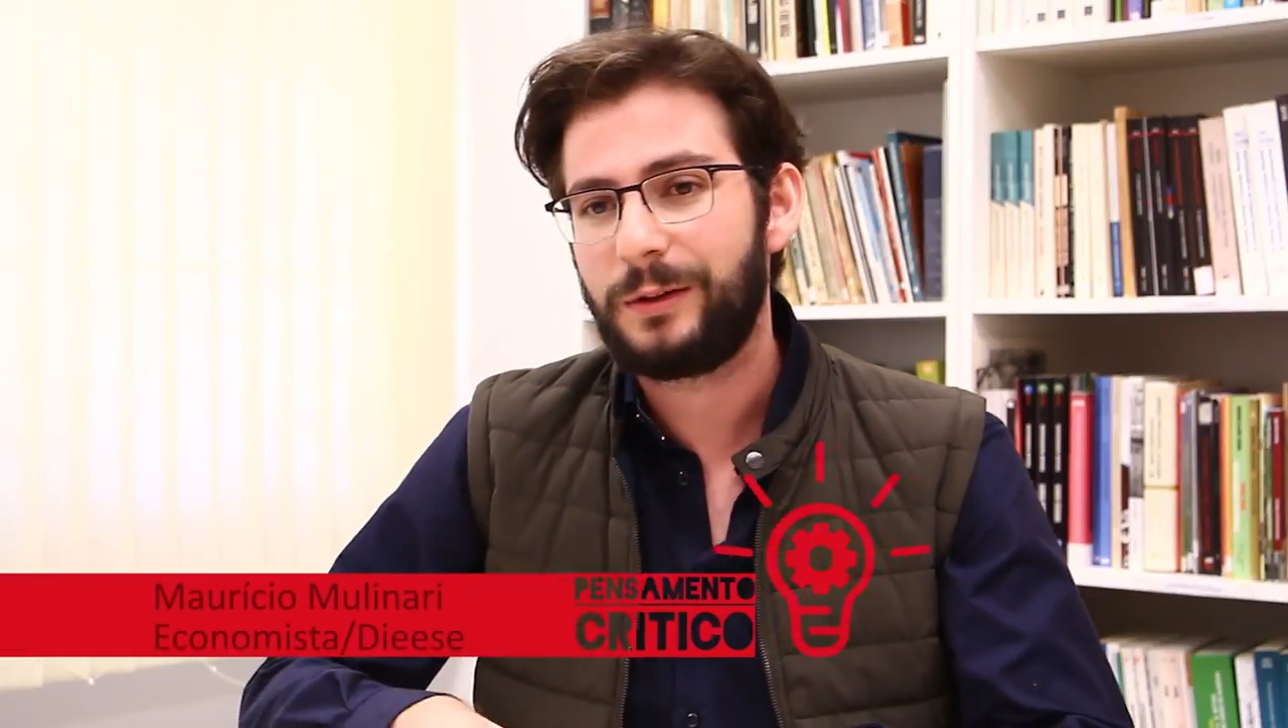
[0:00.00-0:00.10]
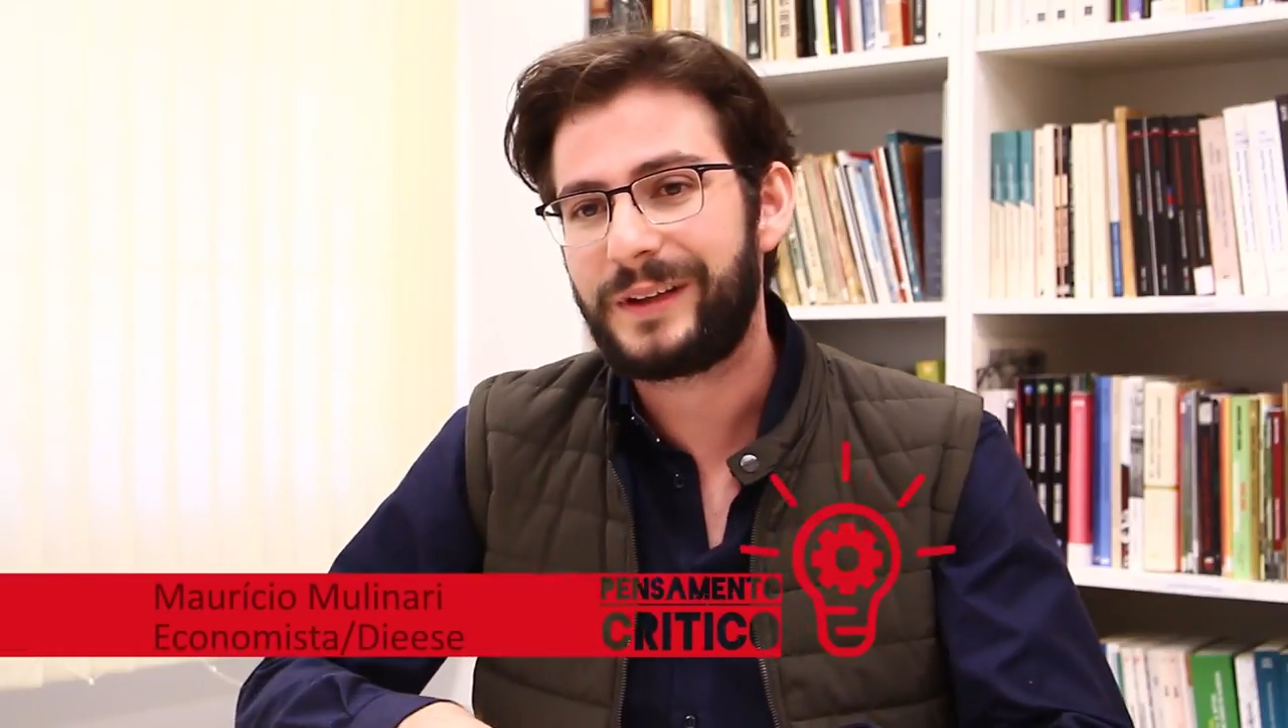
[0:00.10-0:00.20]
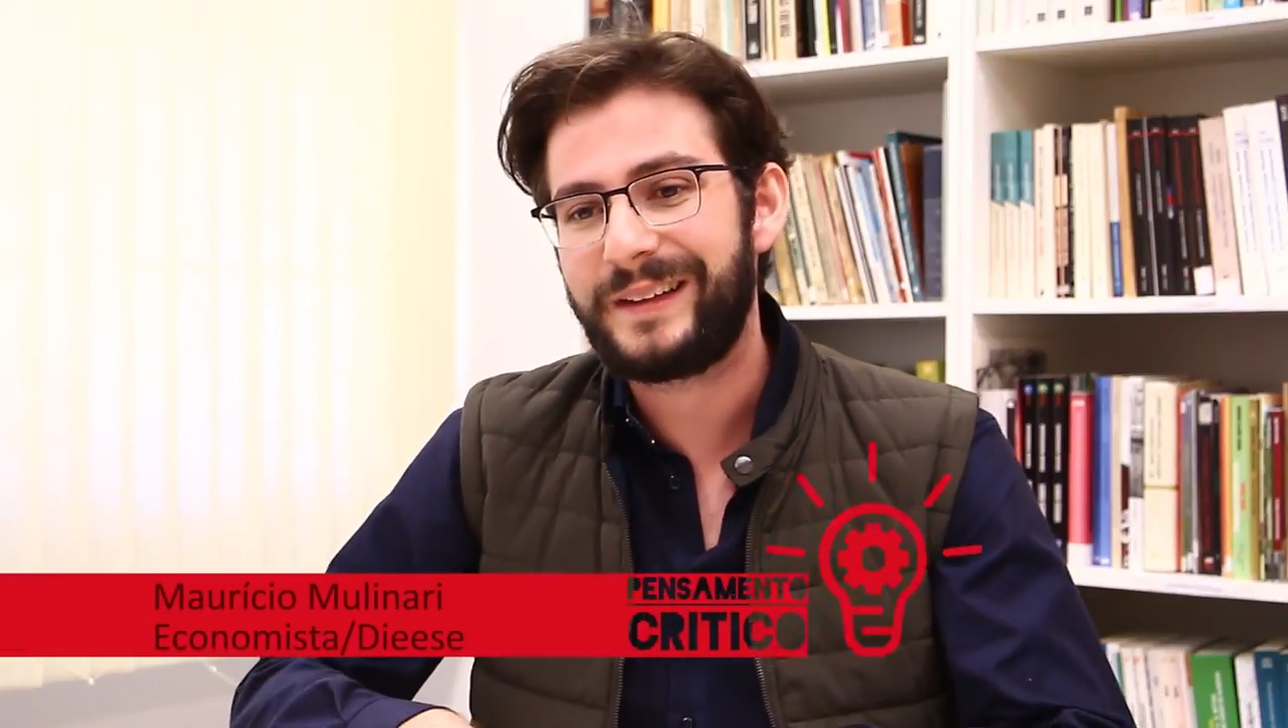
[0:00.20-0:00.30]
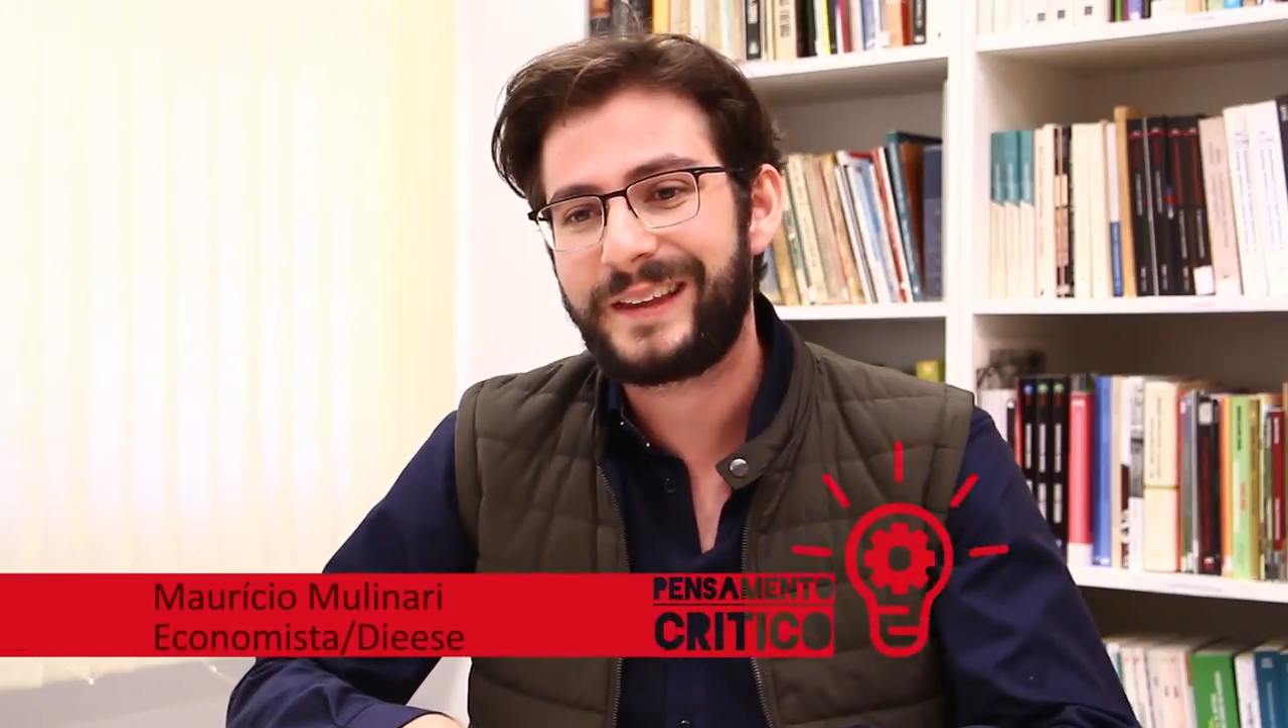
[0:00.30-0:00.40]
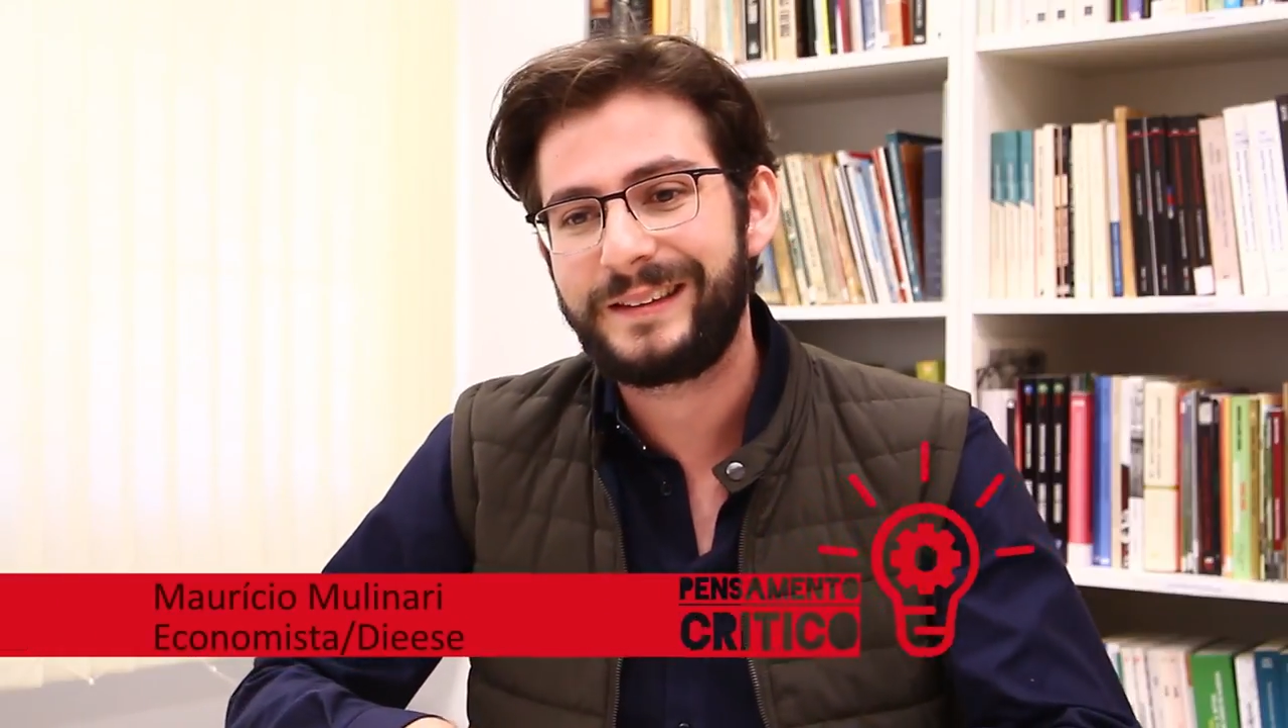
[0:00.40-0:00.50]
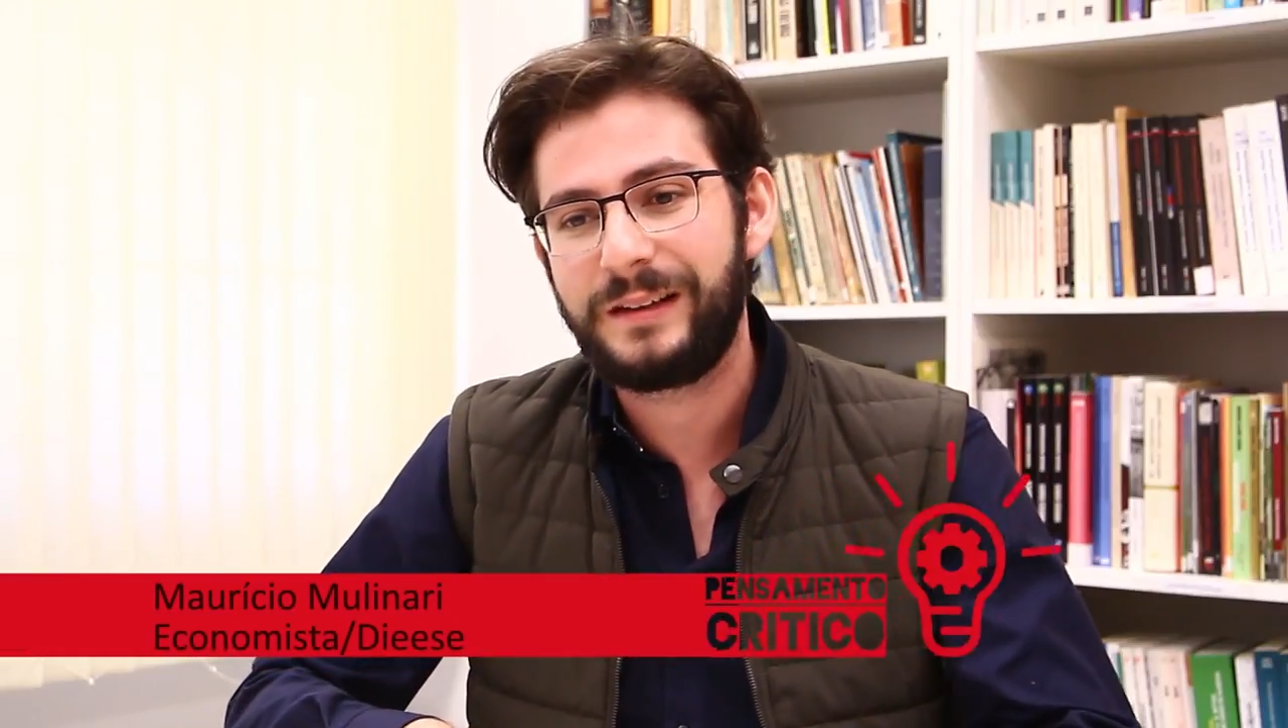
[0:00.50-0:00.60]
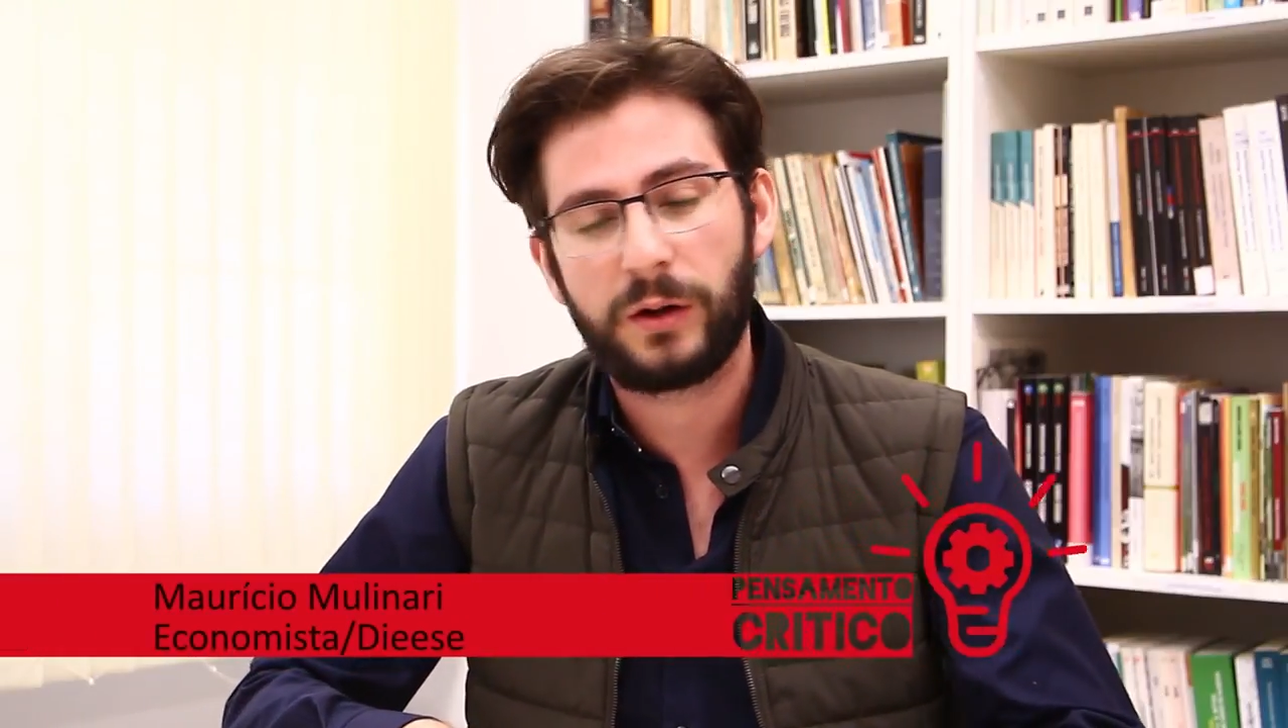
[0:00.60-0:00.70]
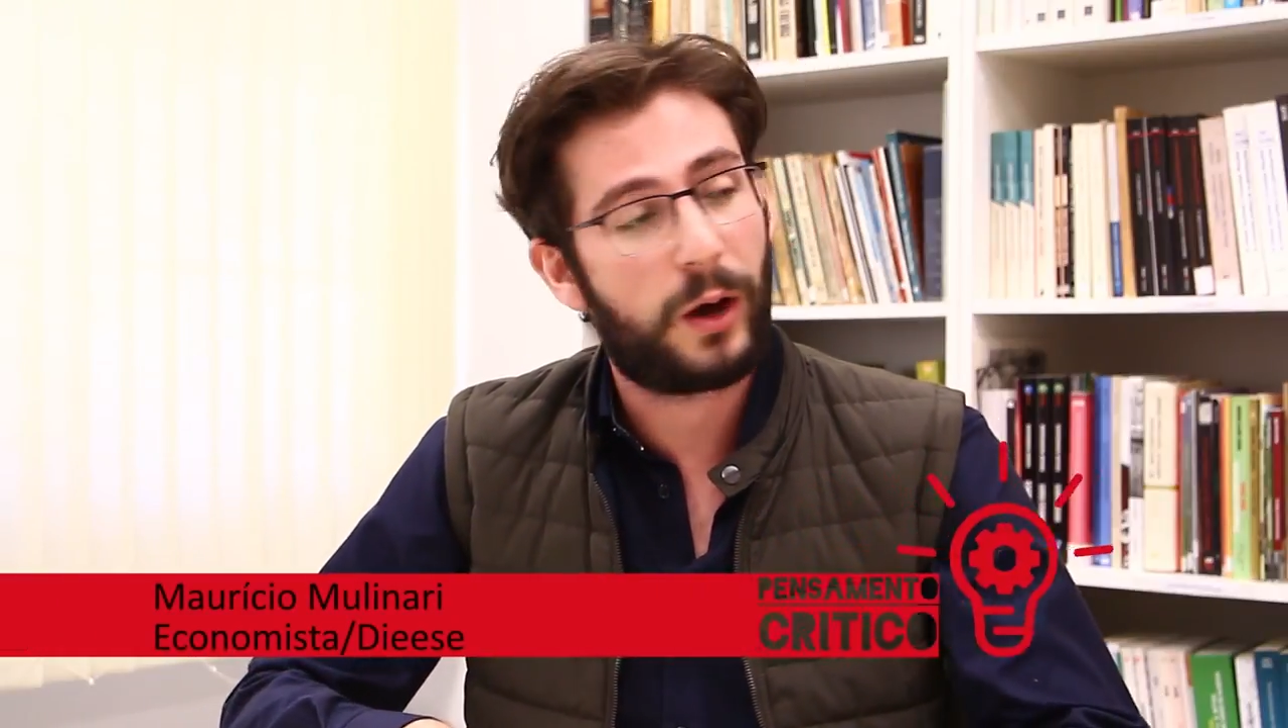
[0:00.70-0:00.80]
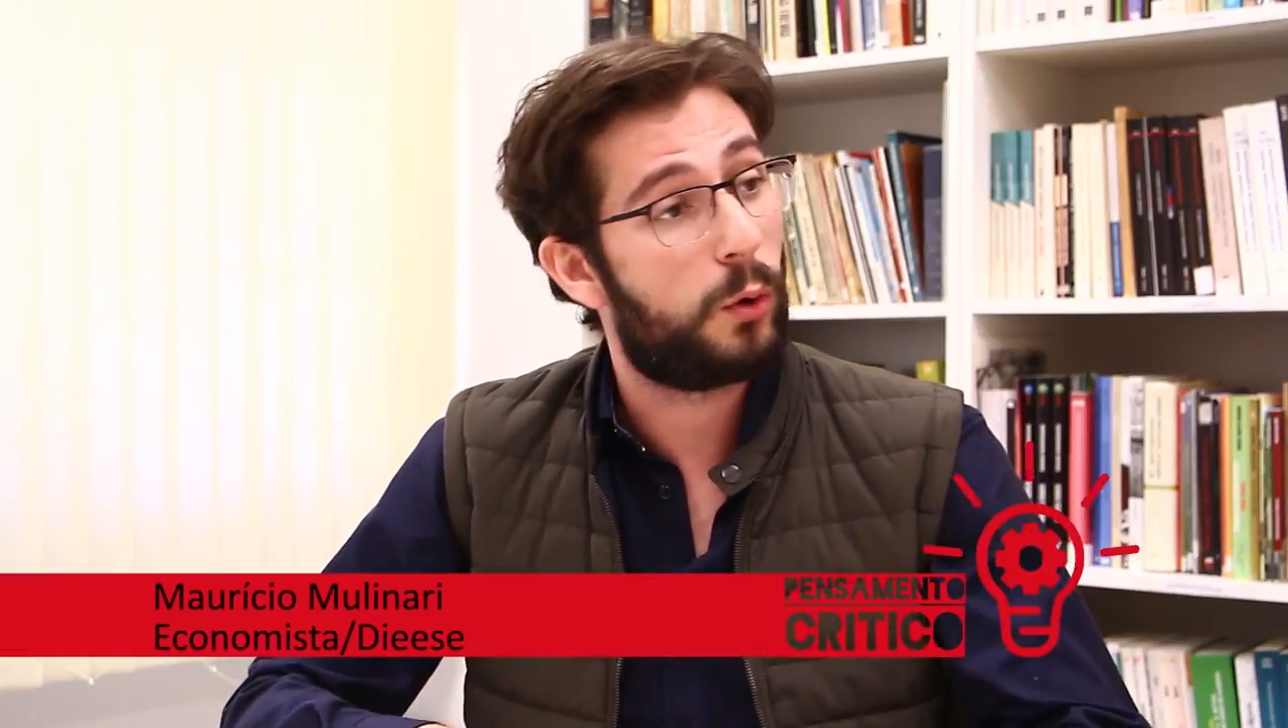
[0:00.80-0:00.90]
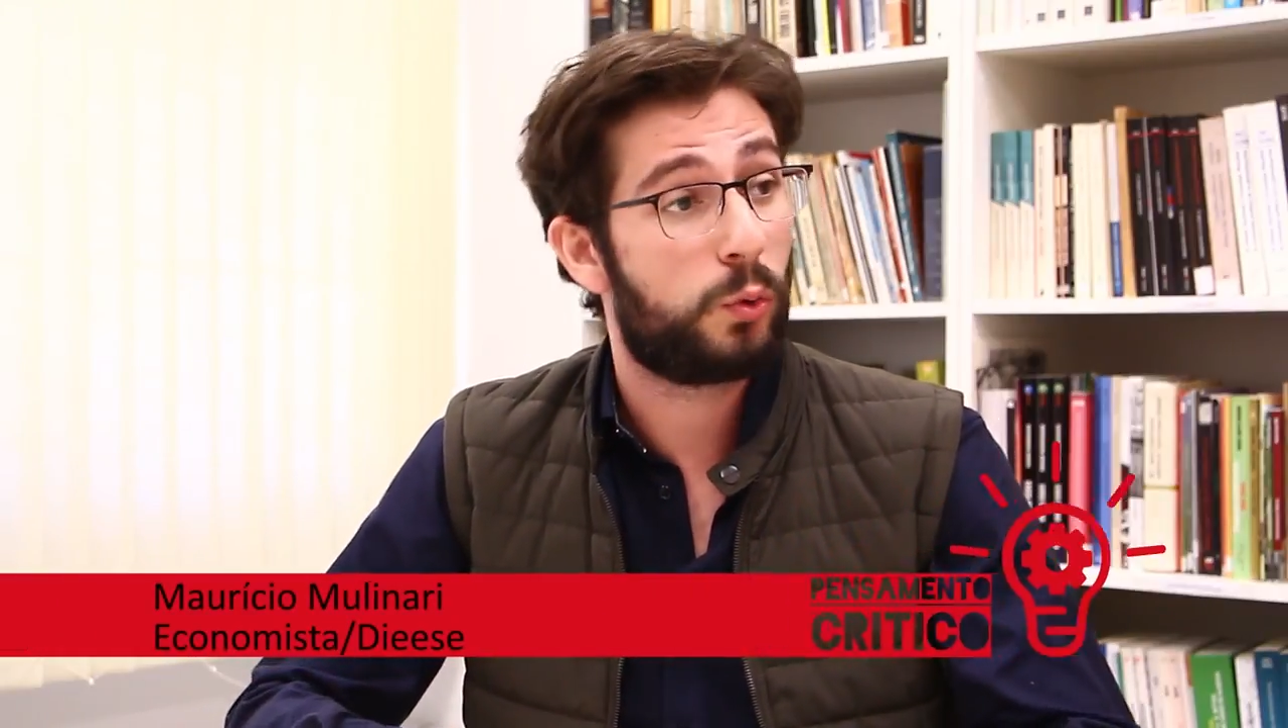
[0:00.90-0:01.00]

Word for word: Então, tá, tá